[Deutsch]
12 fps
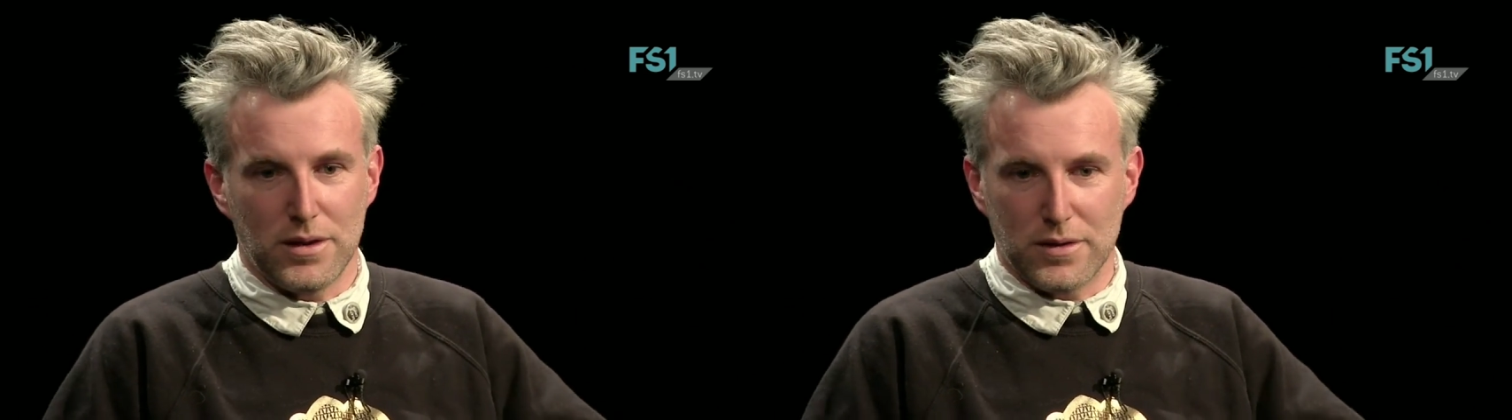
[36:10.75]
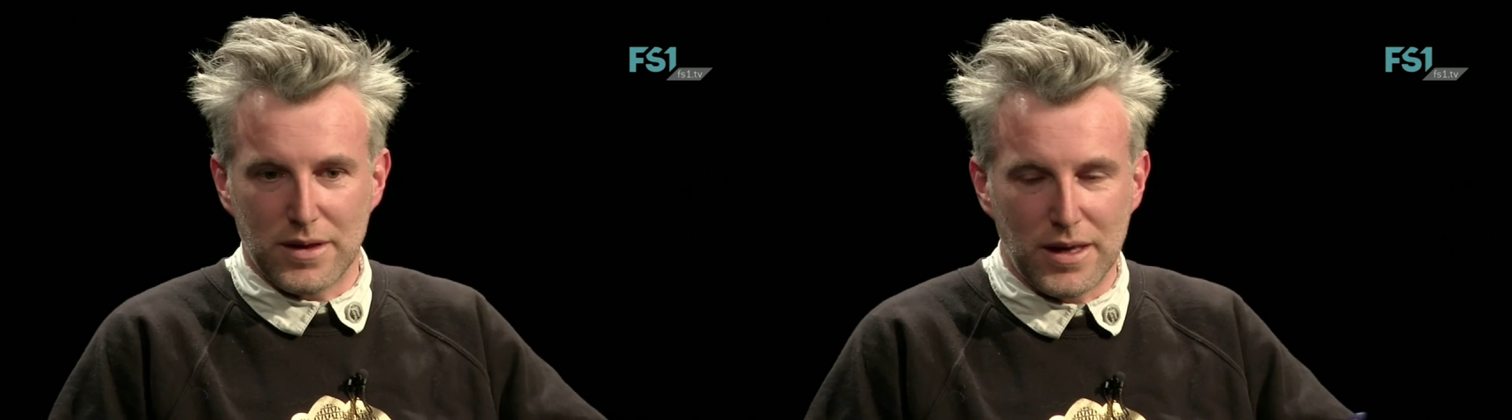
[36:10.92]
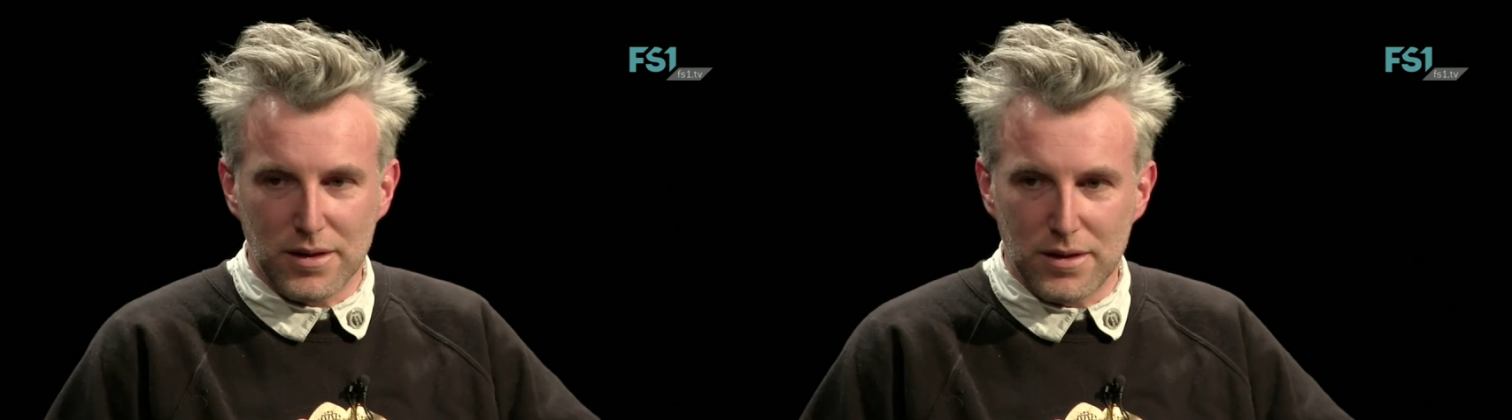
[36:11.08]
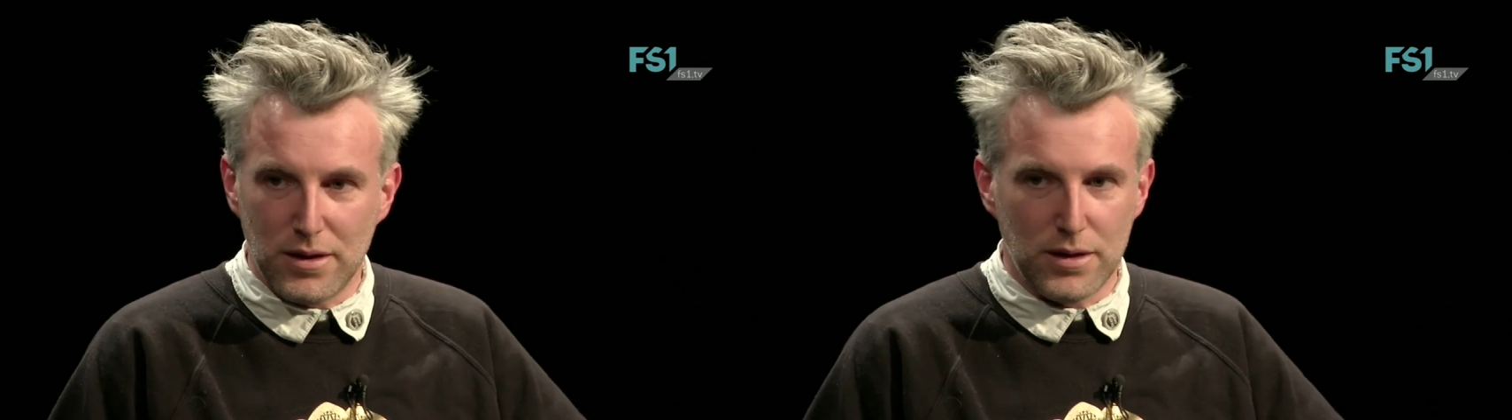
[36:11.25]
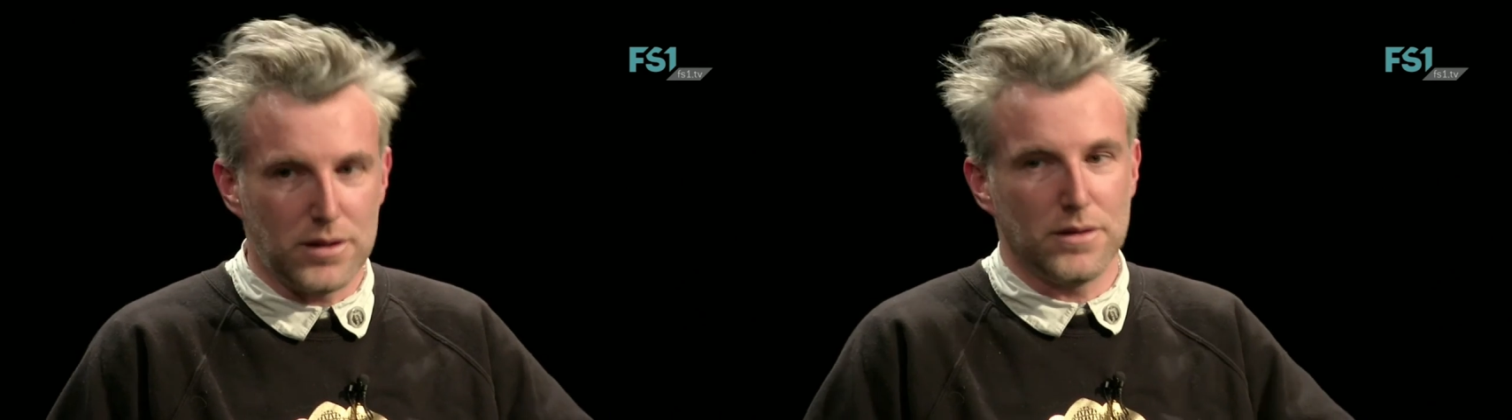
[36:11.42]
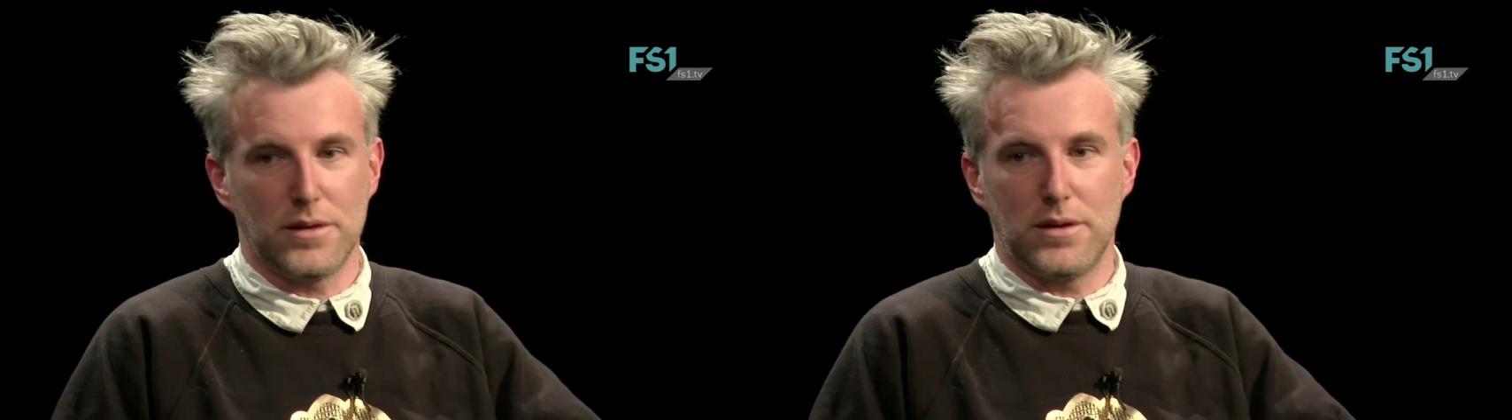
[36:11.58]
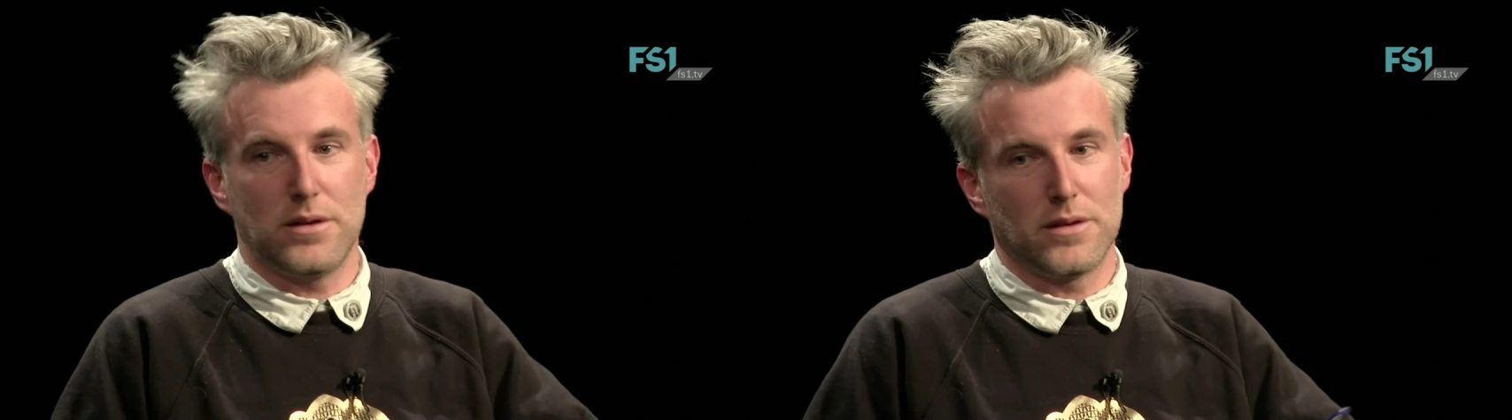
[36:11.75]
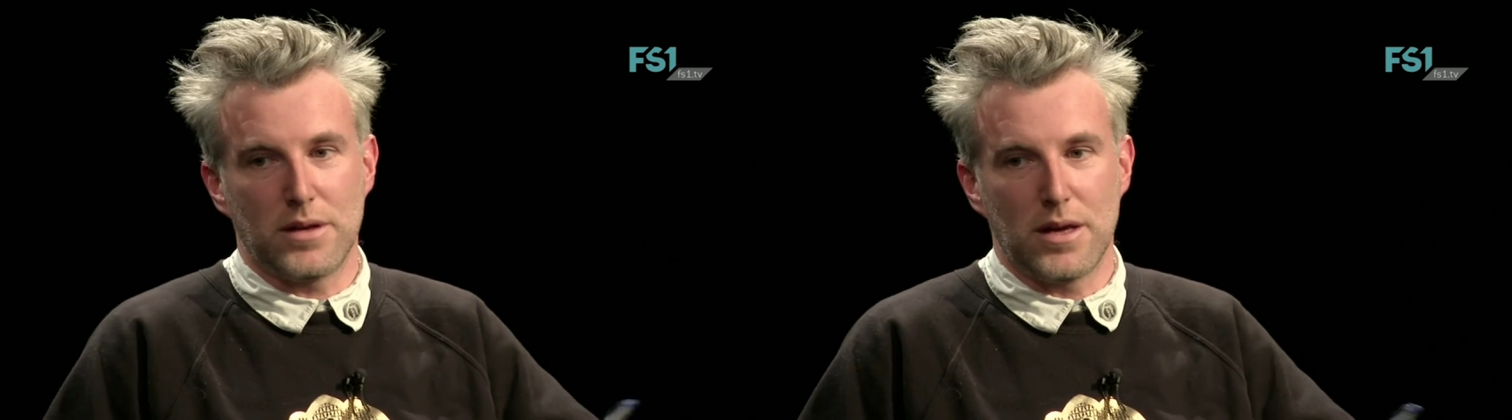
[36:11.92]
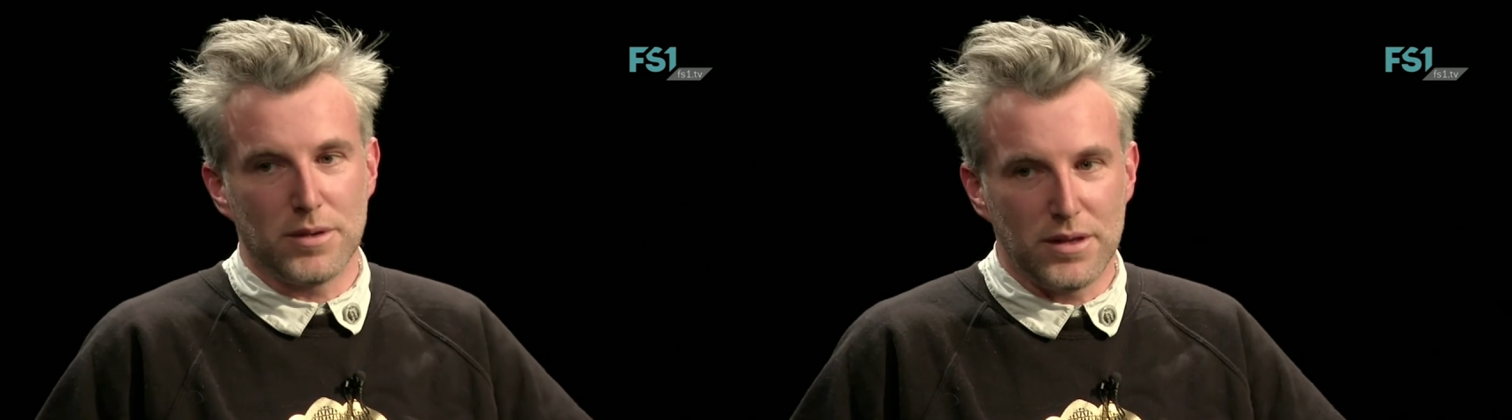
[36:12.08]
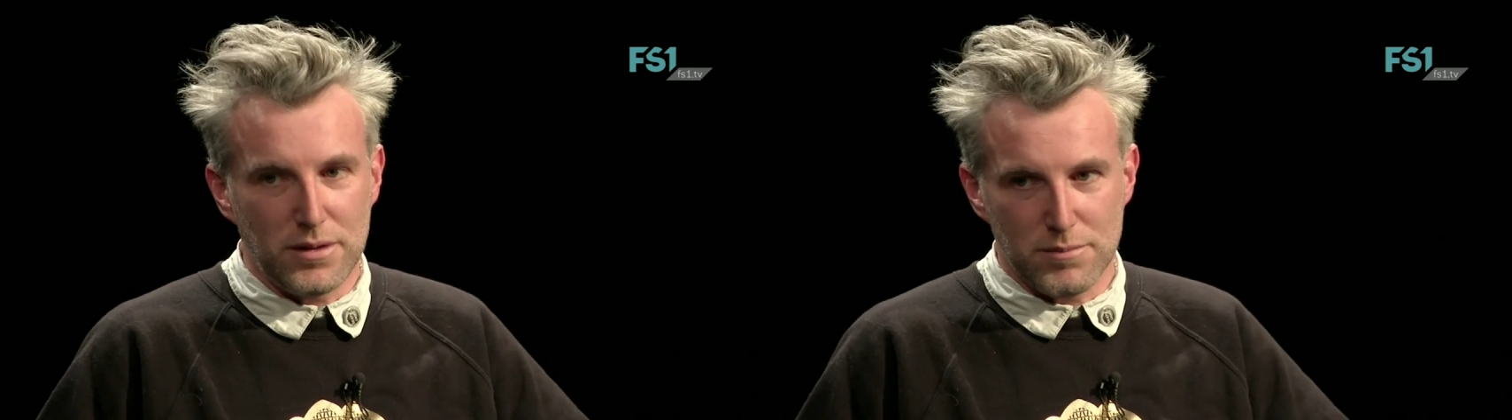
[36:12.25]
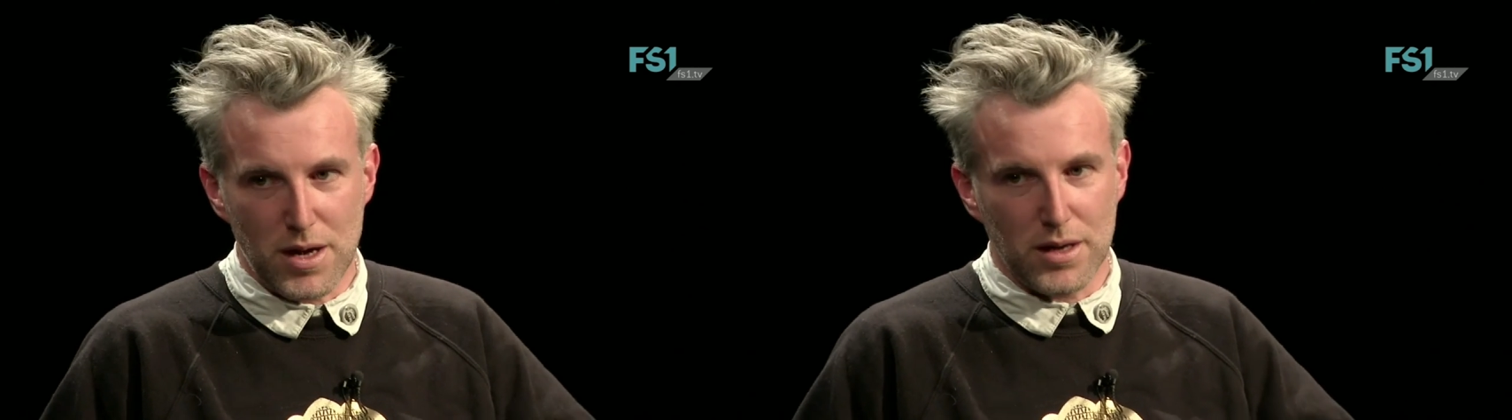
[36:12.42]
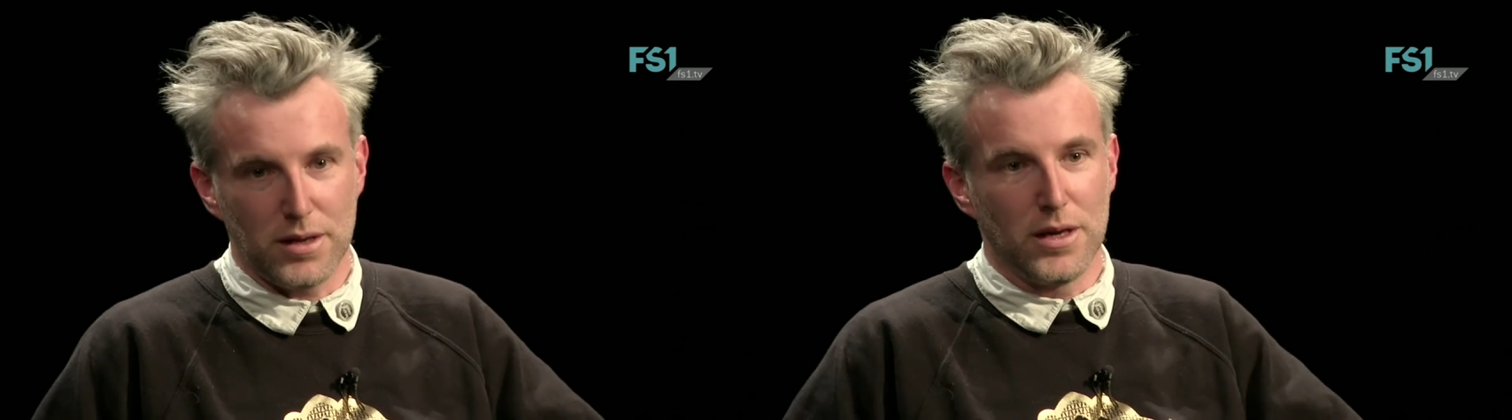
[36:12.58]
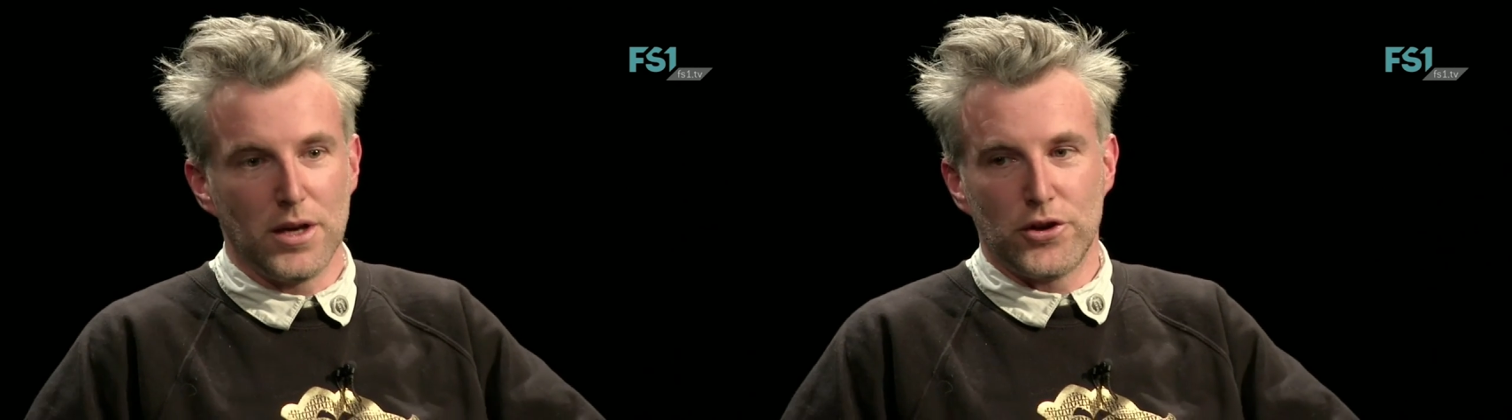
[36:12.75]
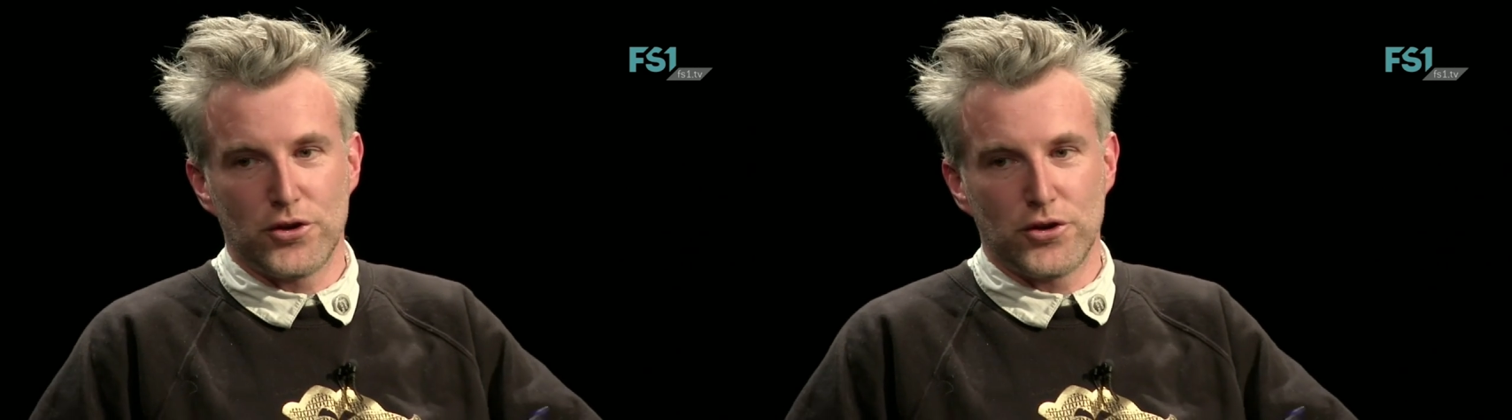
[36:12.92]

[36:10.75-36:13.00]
das geht nicht, das, das kann man nicht machen.